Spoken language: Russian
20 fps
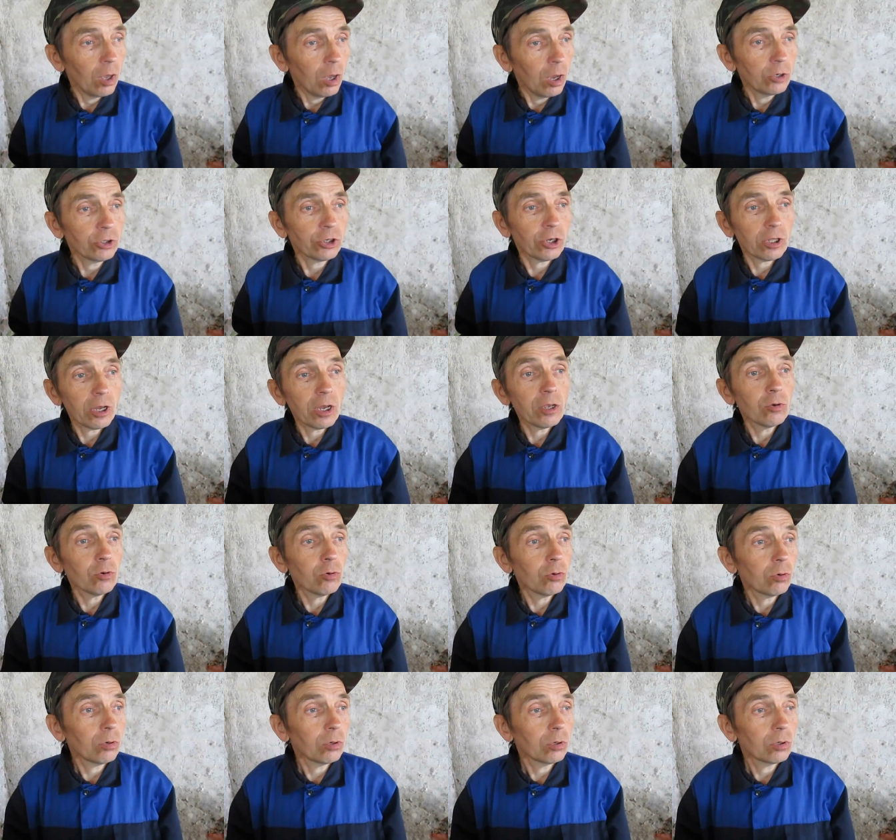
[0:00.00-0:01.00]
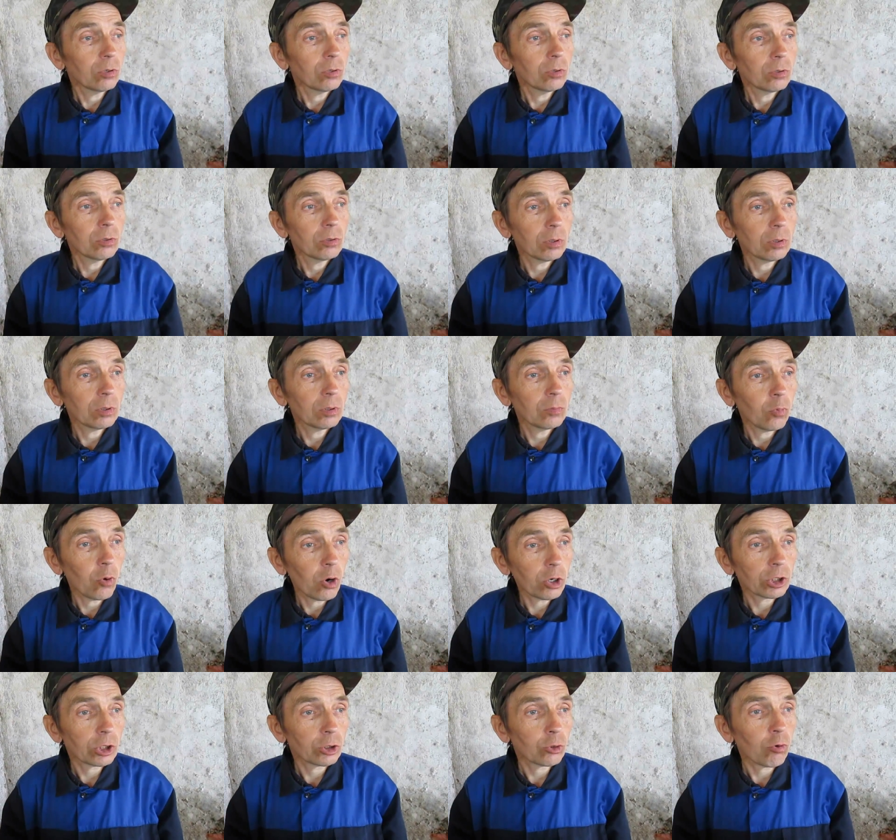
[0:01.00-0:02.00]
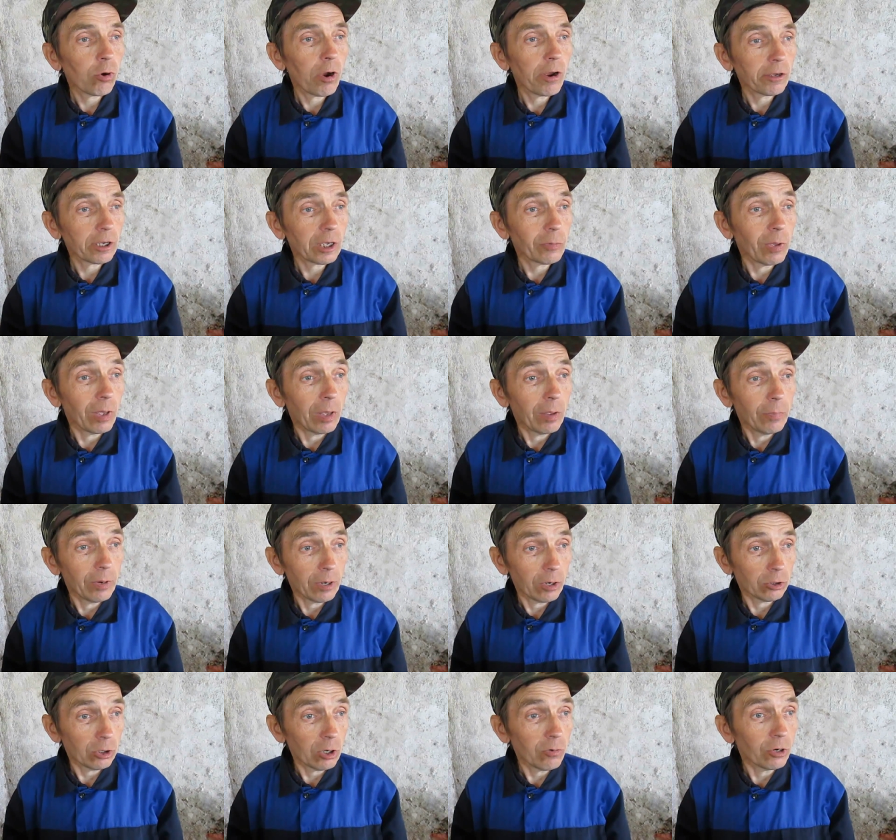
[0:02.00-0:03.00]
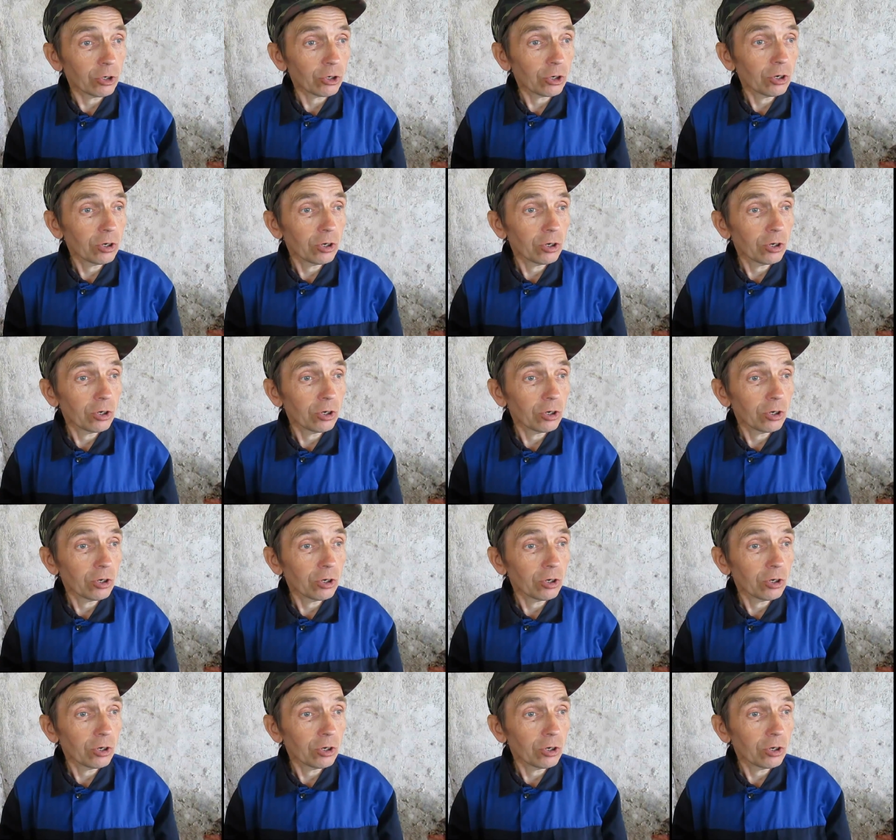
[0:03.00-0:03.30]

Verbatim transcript: Желаю борщ с сухариками. Приготовишь?